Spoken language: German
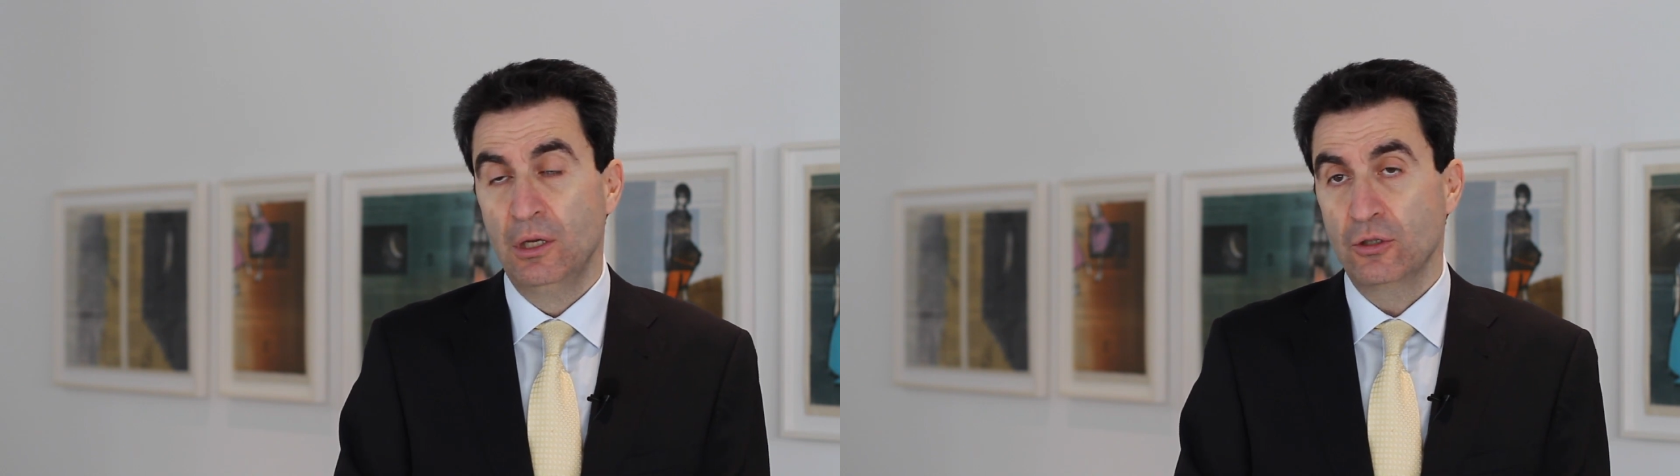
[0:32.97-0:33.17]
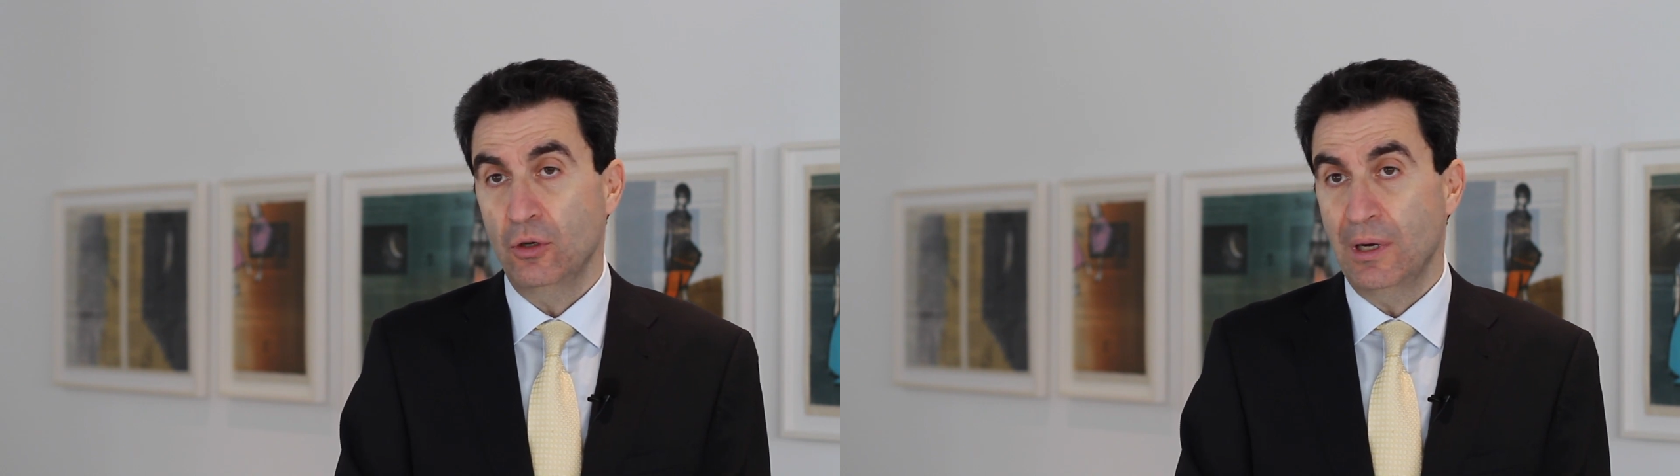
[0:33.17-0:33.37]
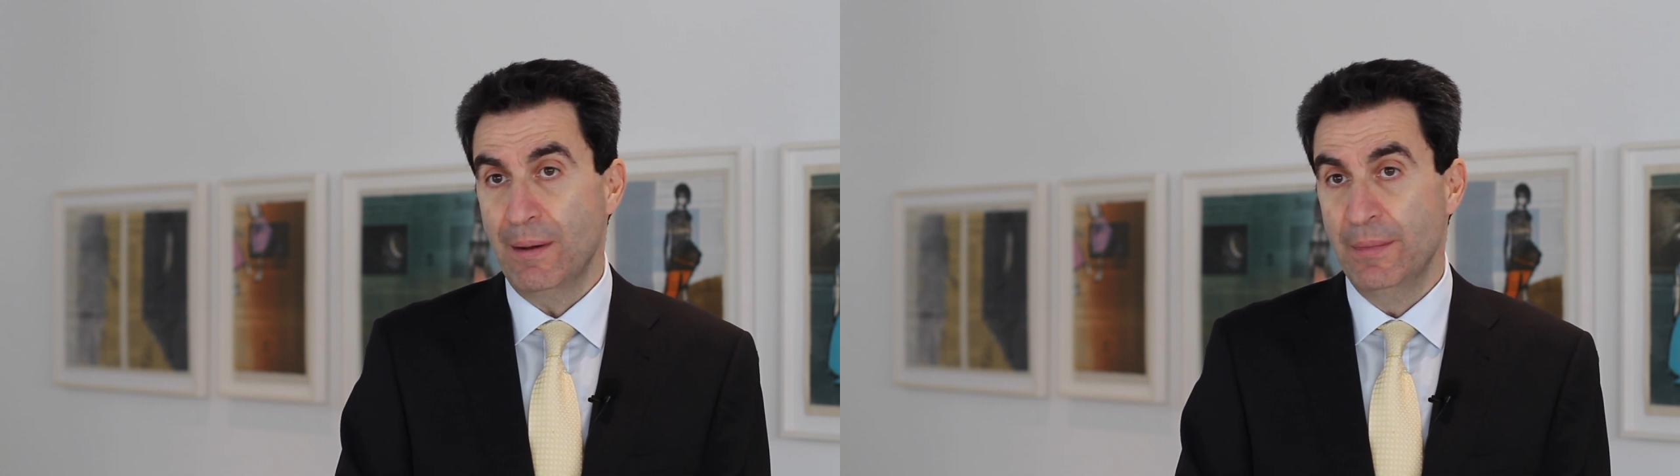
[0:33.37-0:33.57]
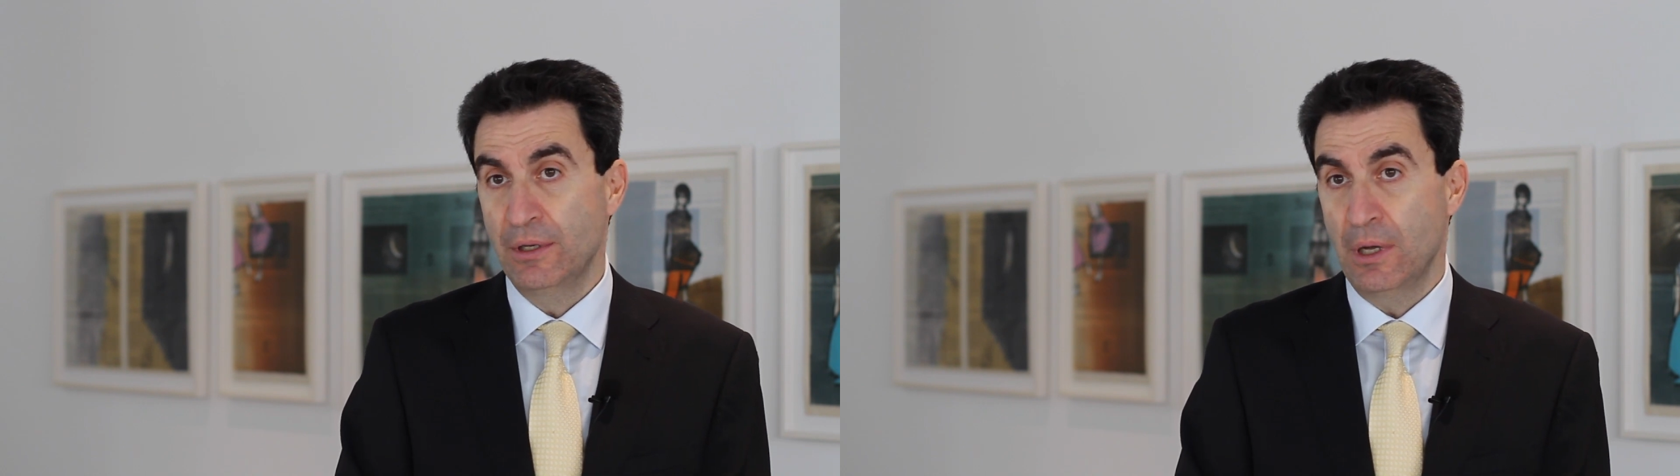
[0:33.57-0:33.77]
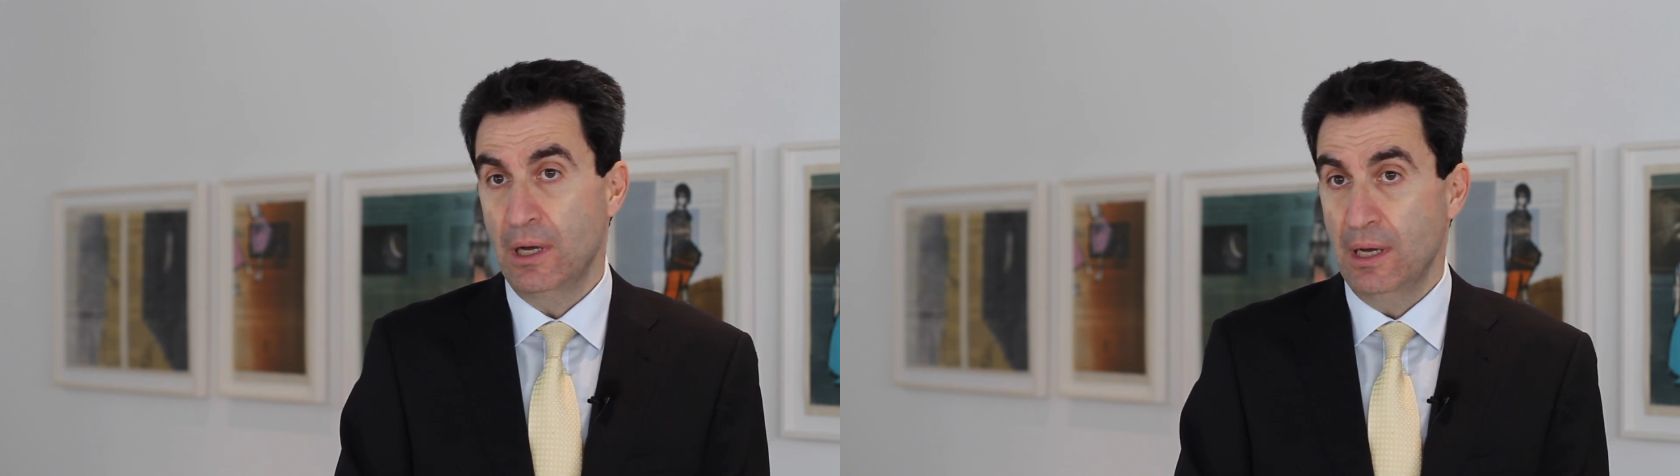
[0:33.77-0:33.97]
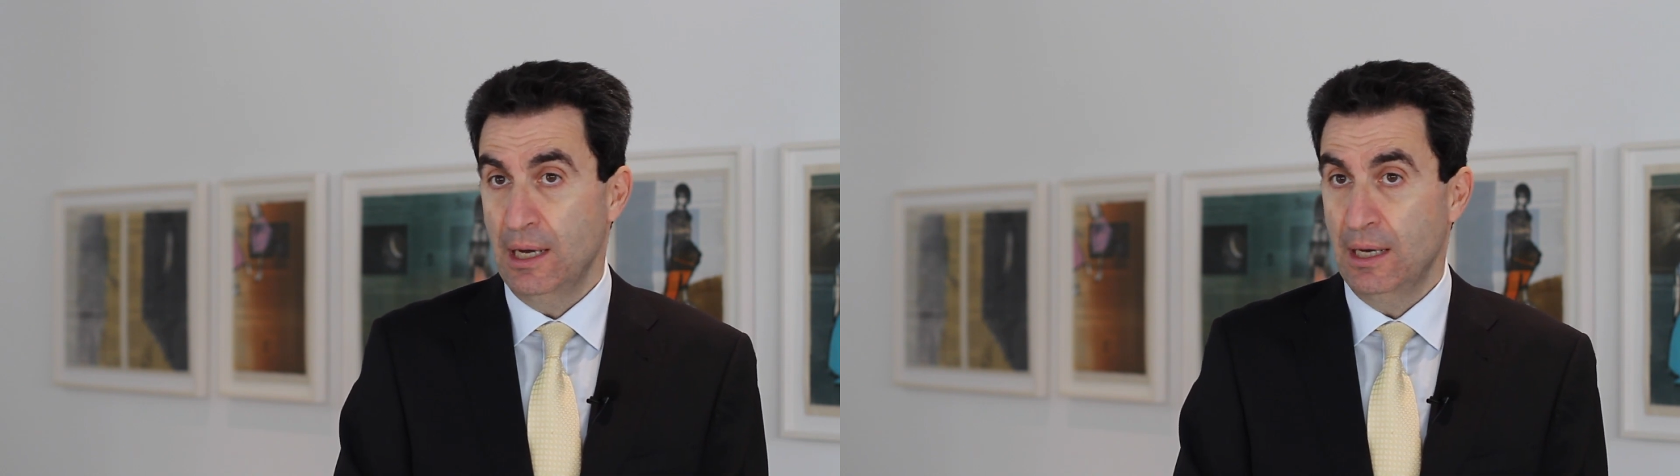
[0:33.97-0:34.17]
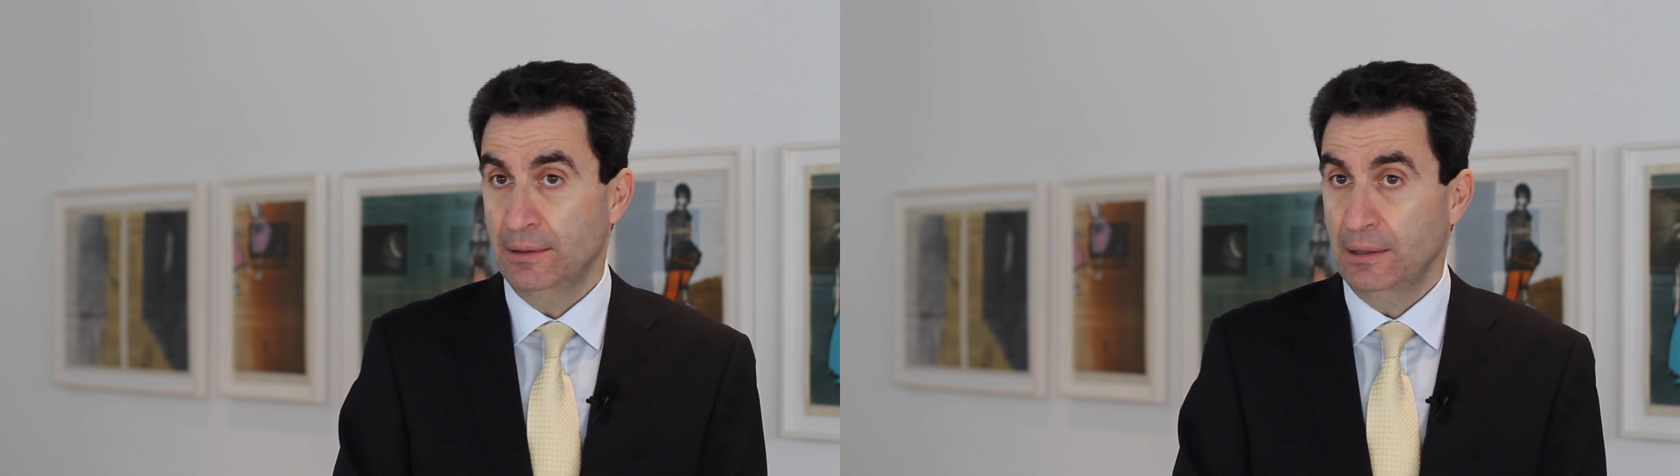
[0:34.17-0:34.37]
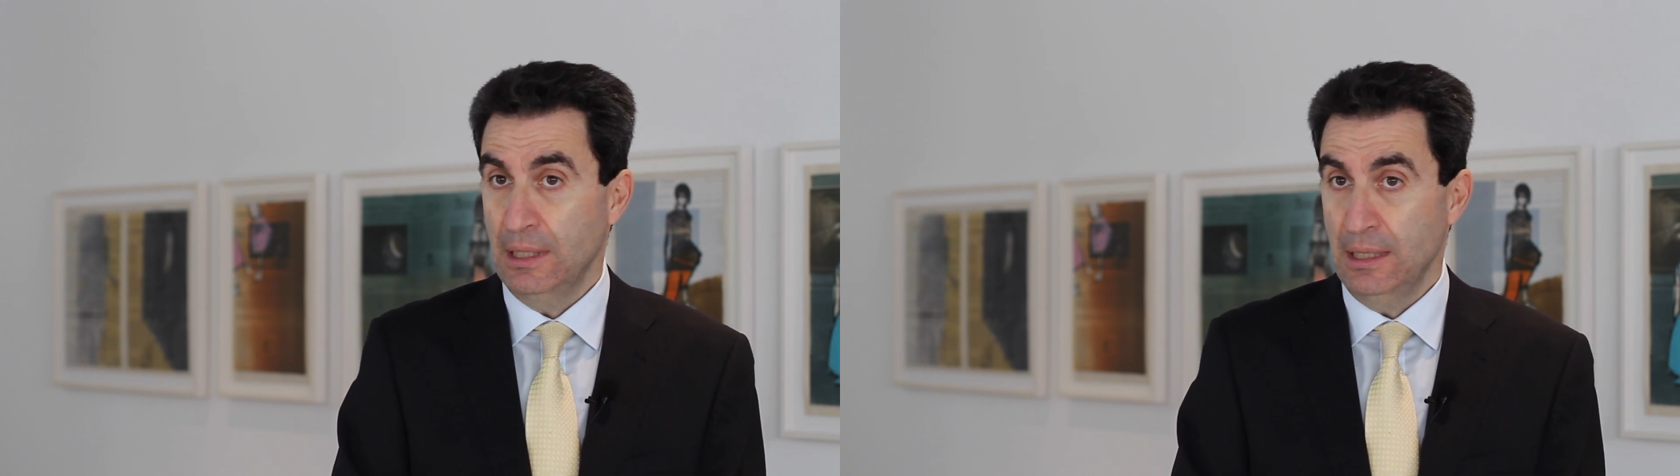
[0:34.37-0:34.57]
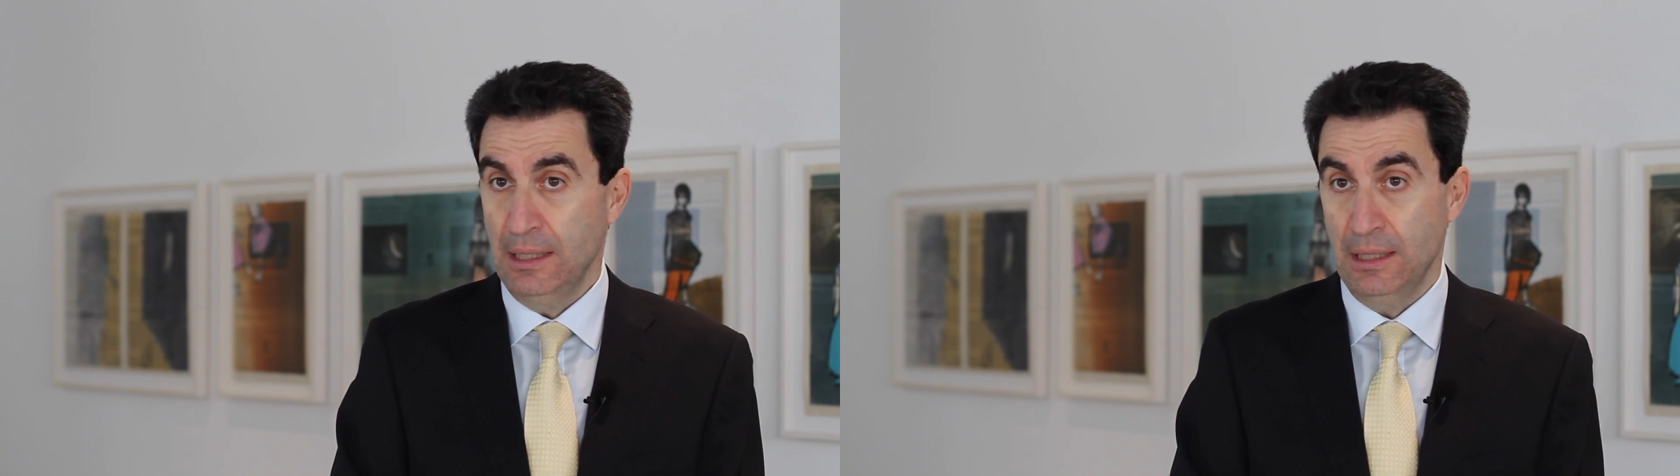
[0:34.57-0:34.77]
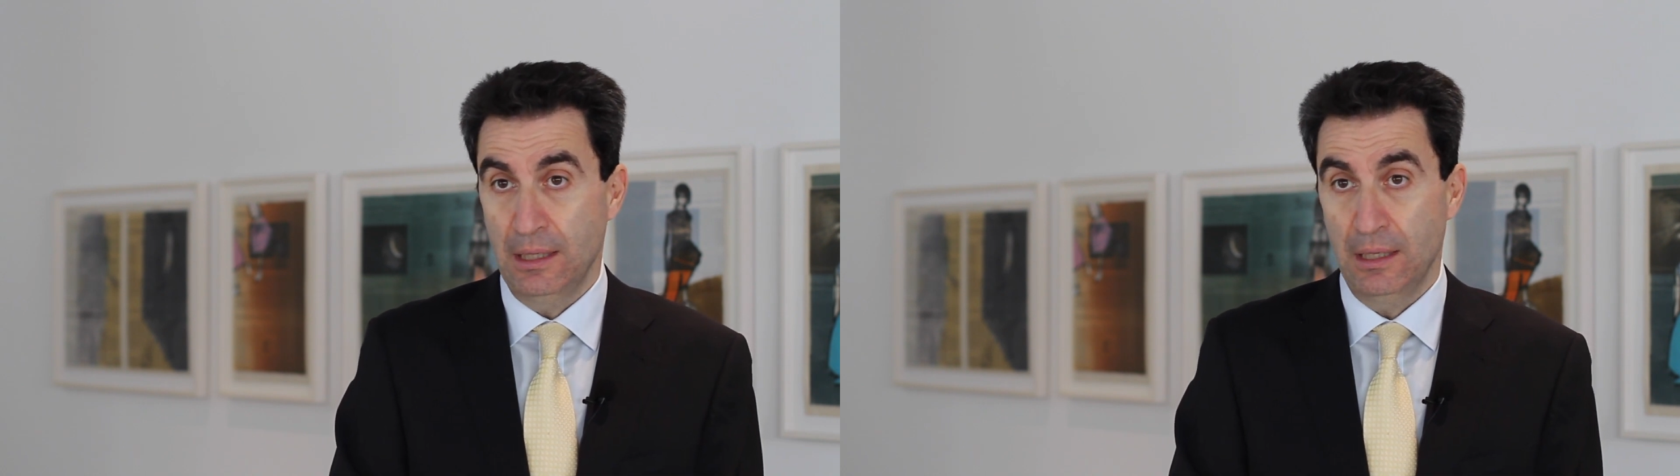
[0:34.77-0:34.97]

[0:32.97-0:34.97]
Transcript: So, haben, äh, die,